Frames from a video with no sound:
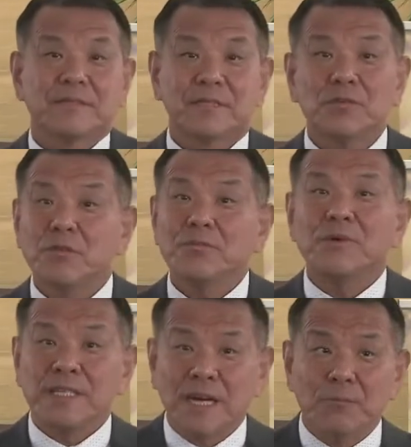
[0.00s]
神说不
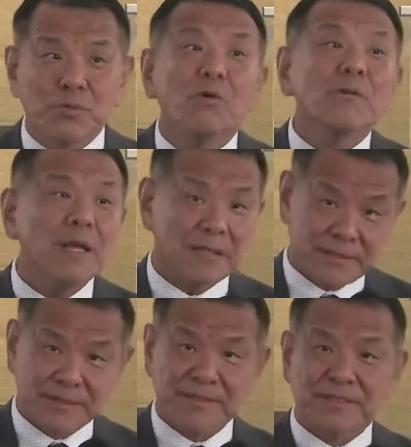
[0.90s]
回答不通了，
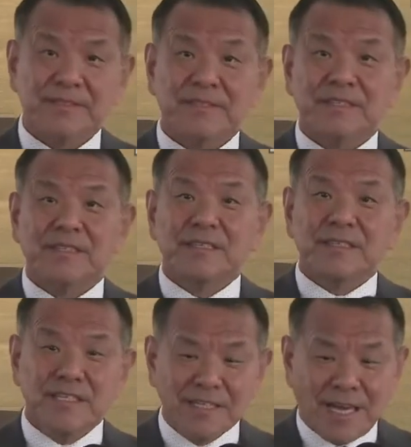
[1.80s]

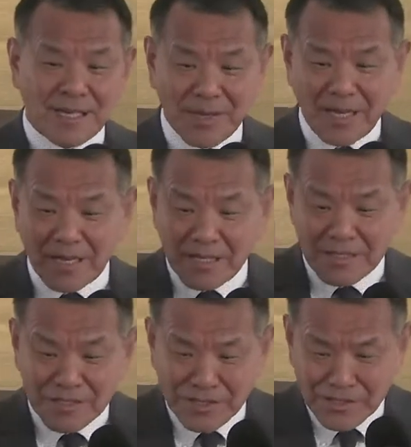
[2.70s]
你哪怕
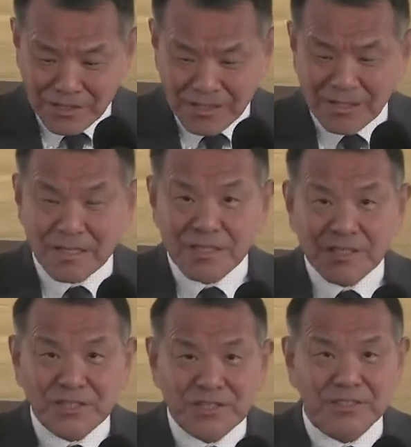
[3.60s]
你
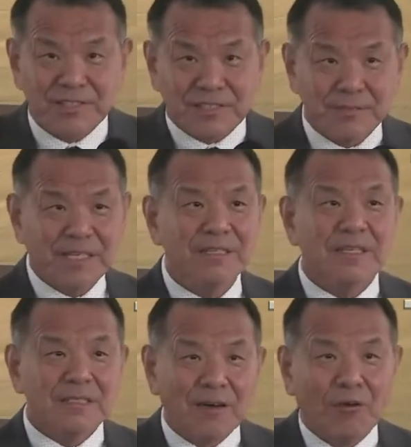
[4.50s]
是子民
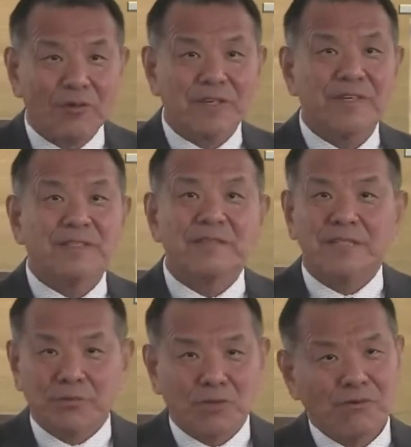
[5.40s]
到我这问
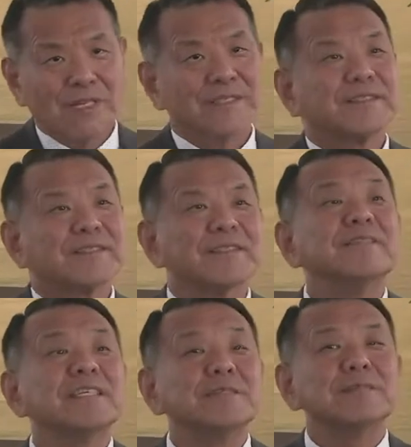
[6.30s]
也不通了，
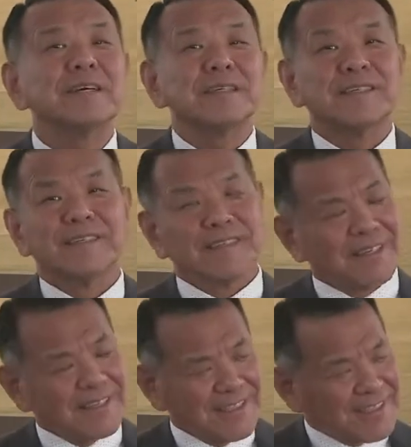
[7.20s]
为什么呢？
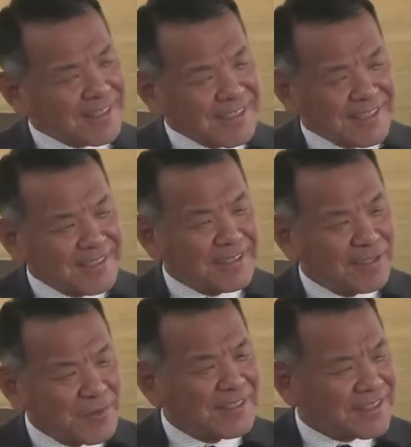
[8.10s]
他讲的特
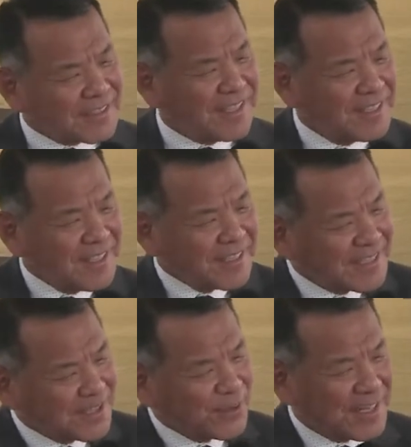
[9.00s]
别这个
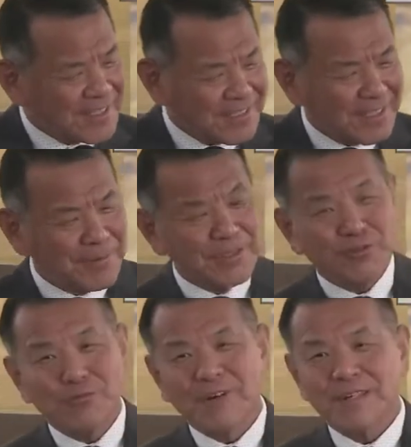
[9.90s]
耶和华的特别幽
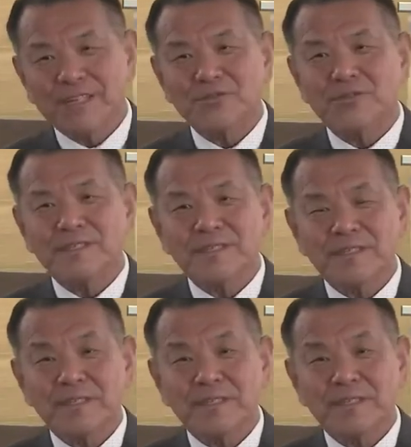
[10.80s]
默，啊，他说。